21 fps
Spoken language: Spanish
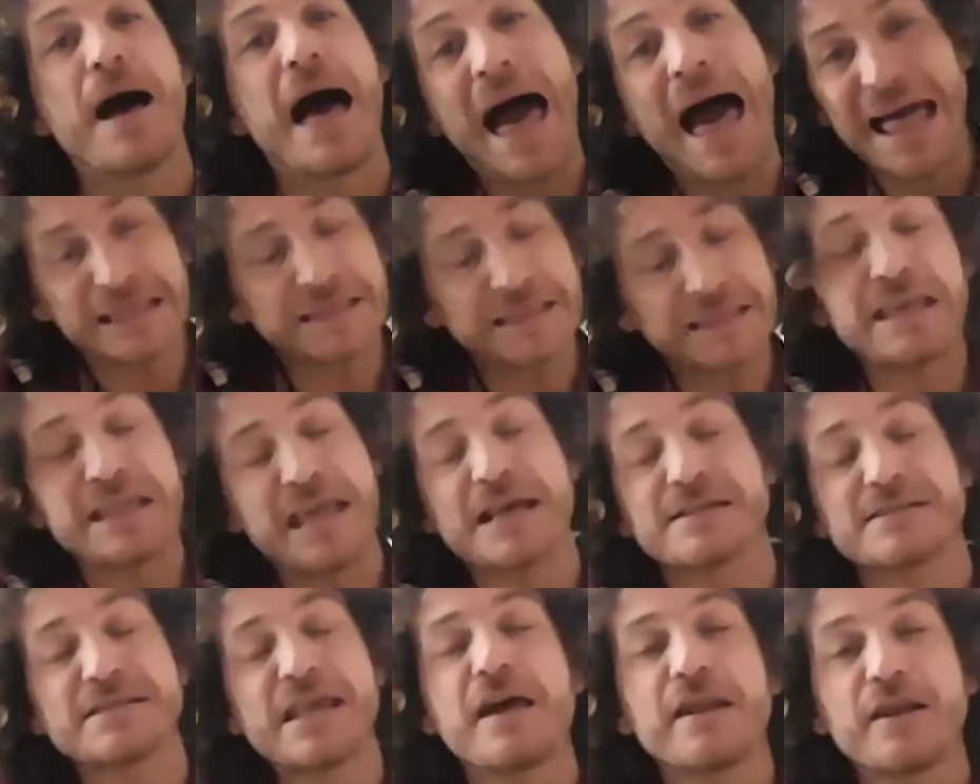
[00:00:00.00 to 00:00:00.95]
Antes de
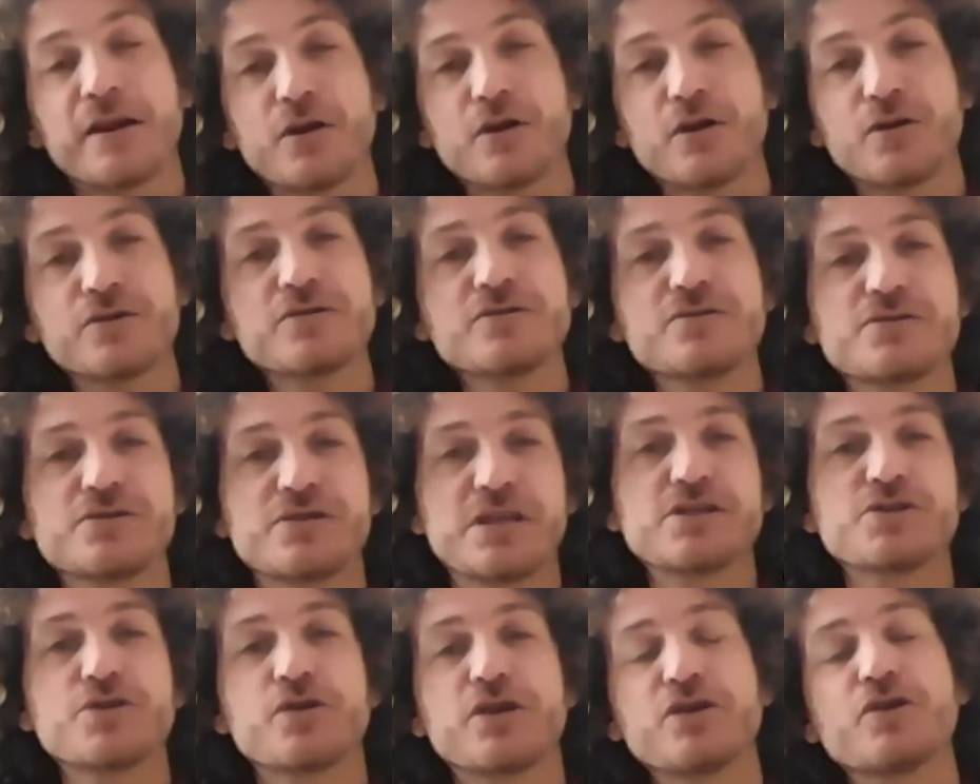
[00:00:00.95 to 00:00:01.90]
hacerlo, ¿sí?
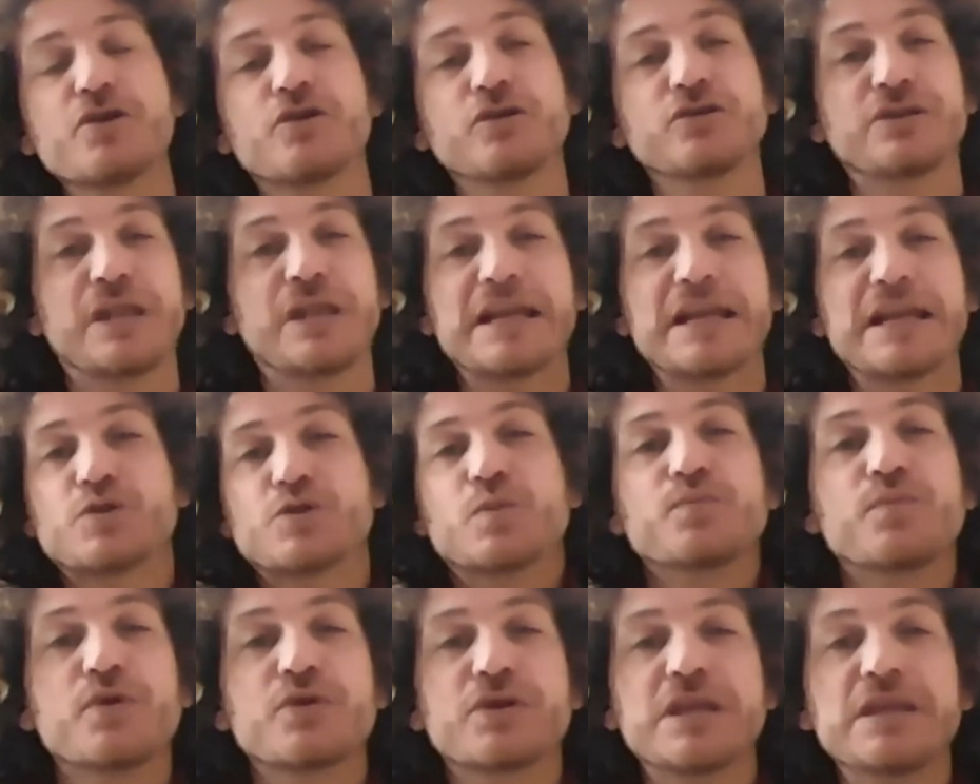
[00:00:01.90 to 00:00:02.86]
yo quiero contarles un
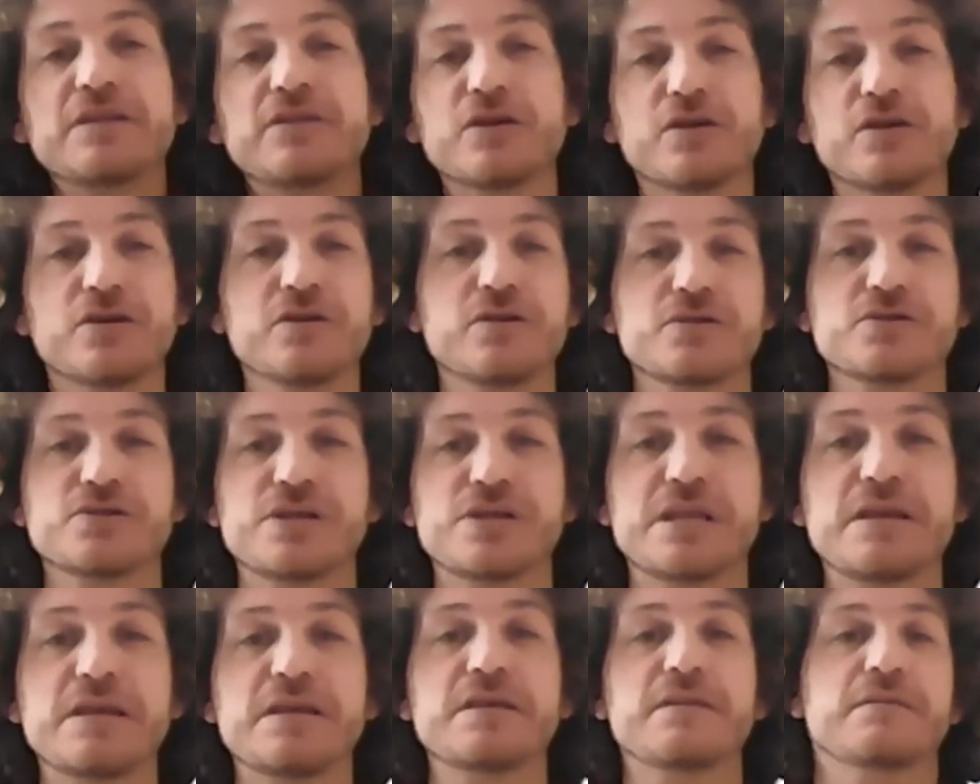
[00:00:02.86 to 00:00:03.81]
poquito
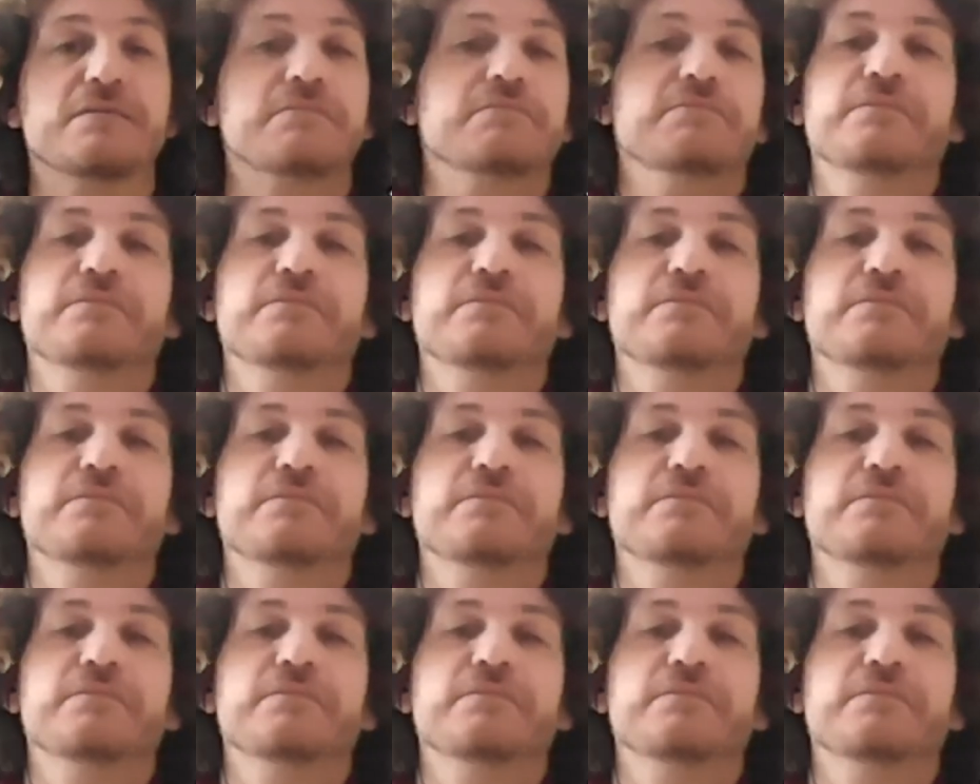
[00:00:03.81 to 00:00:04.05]
¿sí?